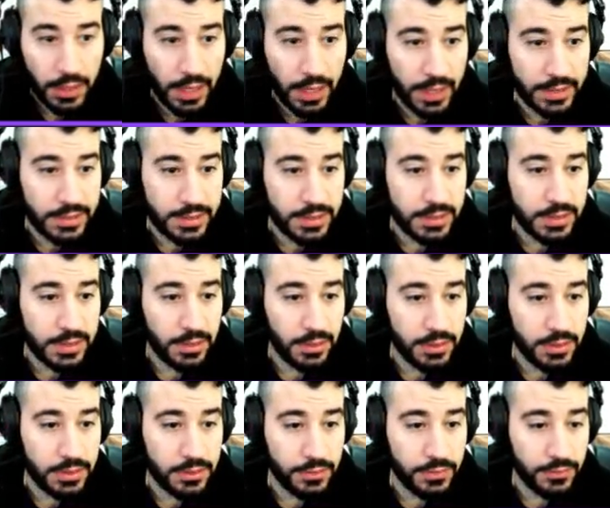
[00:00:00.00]
Cara, se esse
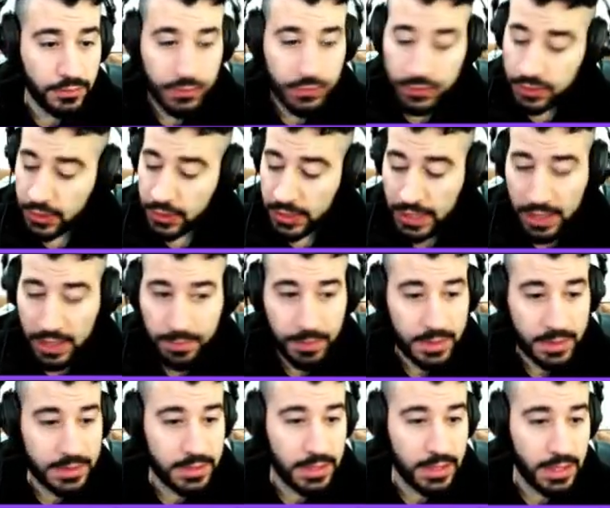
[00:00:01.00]
negócio não funcionar,
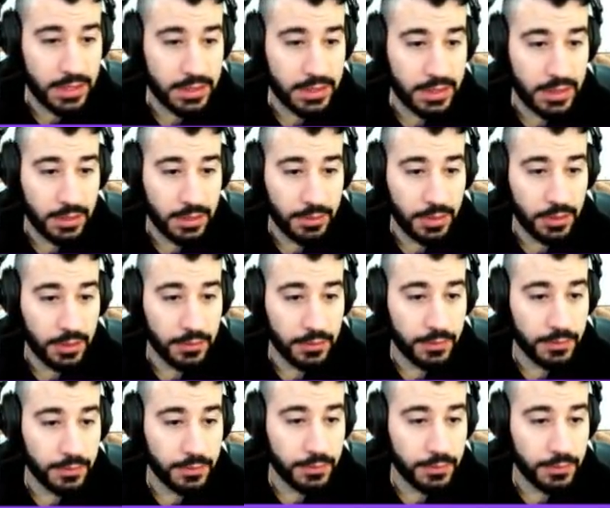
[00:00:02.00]
paciência, né, amigão?